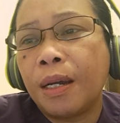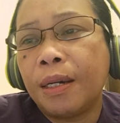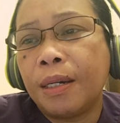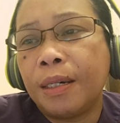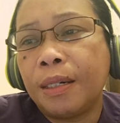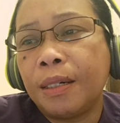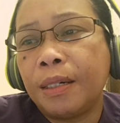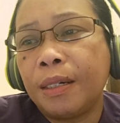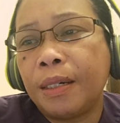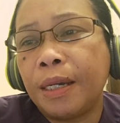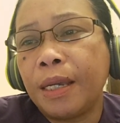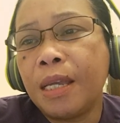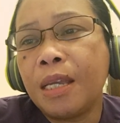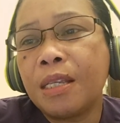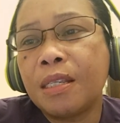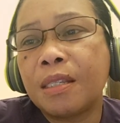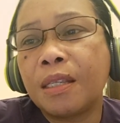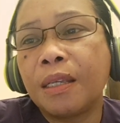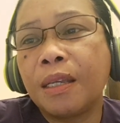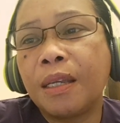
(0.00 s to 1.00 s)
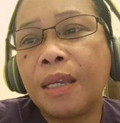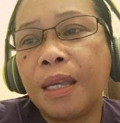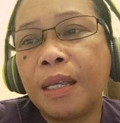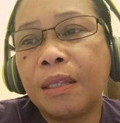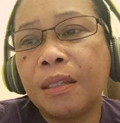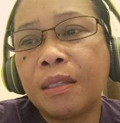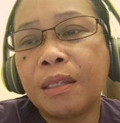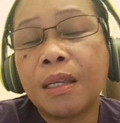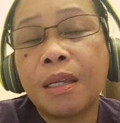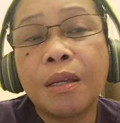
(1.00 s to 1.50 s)
Uh, is
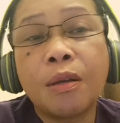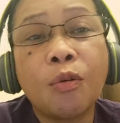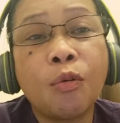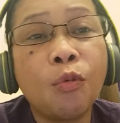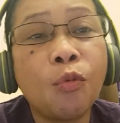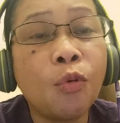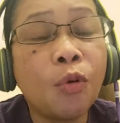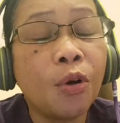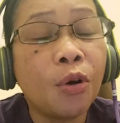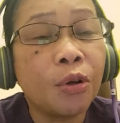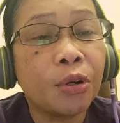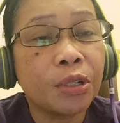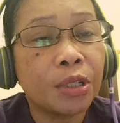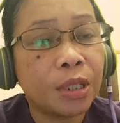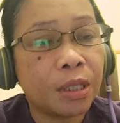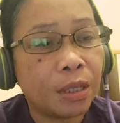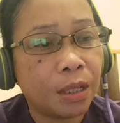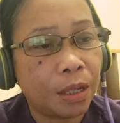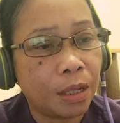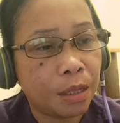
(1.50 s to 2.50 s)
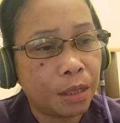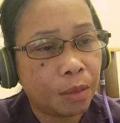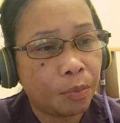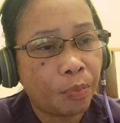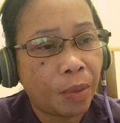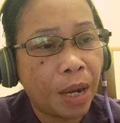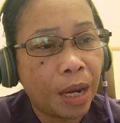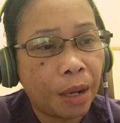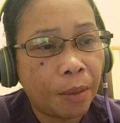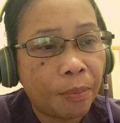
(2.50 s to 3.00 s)
getting worse is
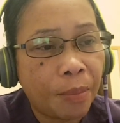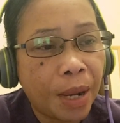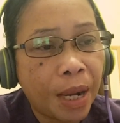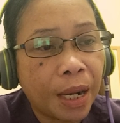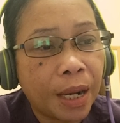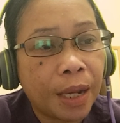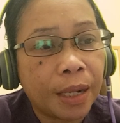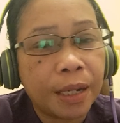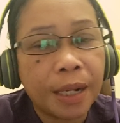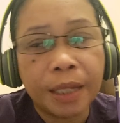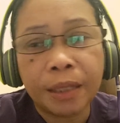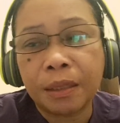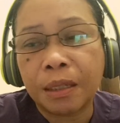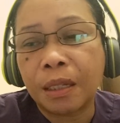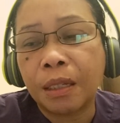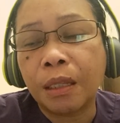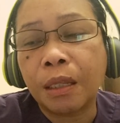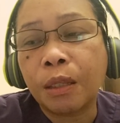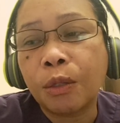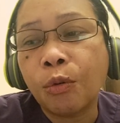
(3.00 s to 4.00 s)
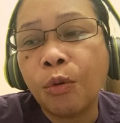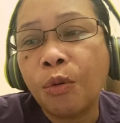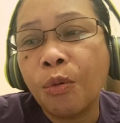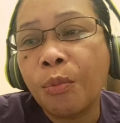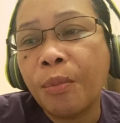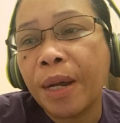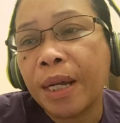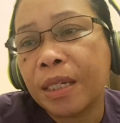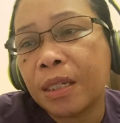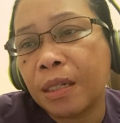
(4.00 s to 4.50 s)
palakpakan natin
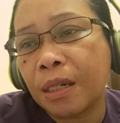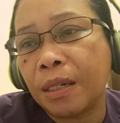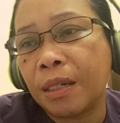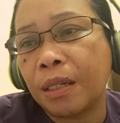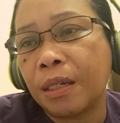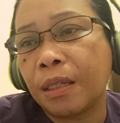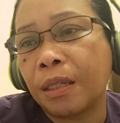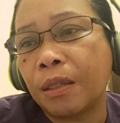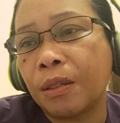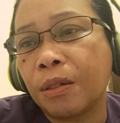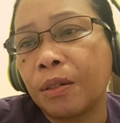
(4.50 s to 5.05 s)
tugma sa